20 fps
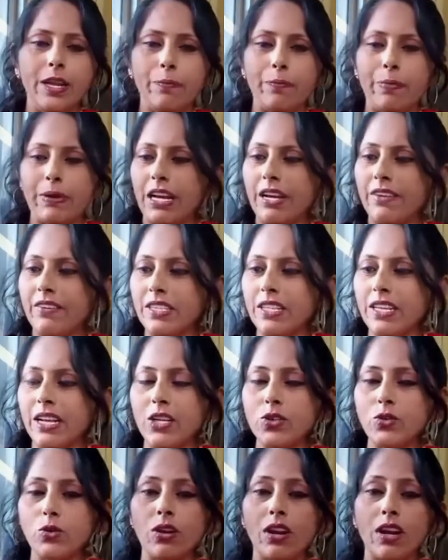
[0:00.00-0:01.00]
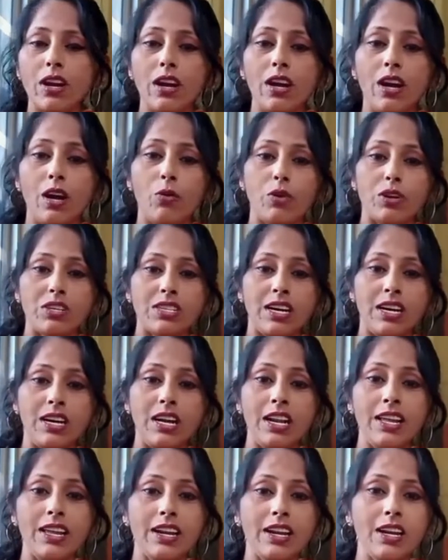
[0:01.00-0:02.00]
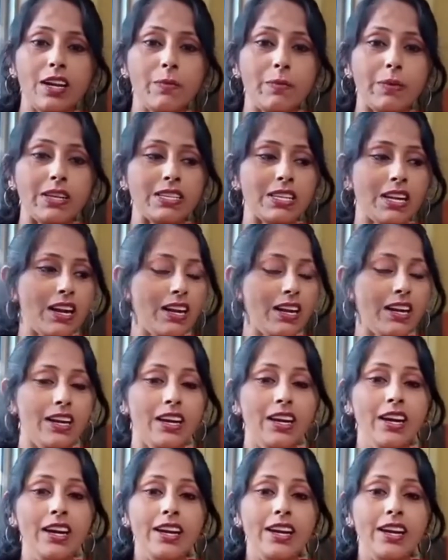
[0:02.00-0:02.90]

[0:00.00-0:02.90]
இப்போ தான் வந்து என்ன சொல்கிறாங்க அவங்க சக்கிலியர்கள் பேசுகிறாங்க